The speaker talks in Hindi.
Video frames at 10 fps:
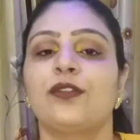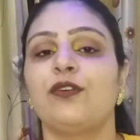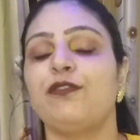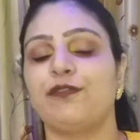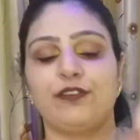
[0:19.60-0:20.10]

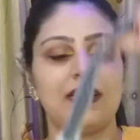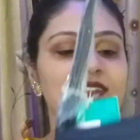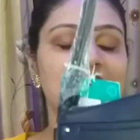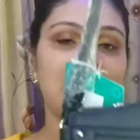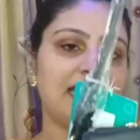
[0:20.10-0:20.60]
तो
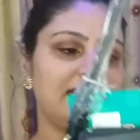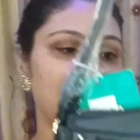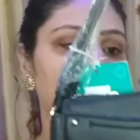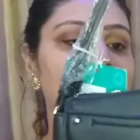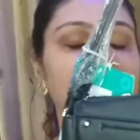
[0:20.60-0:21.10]
फर्स्ट है
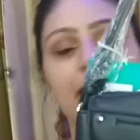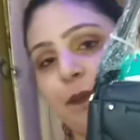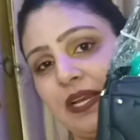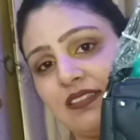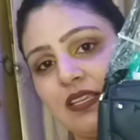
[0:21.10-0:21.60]
ये
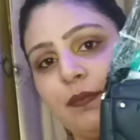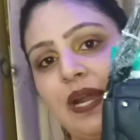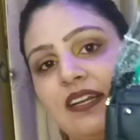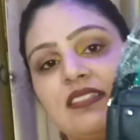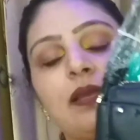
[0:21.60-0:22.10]
कप्रेसी
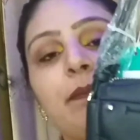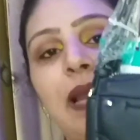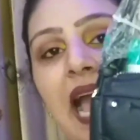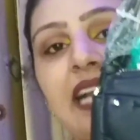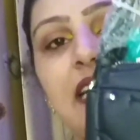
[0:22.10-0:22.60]
ब्रांड से ब्लैक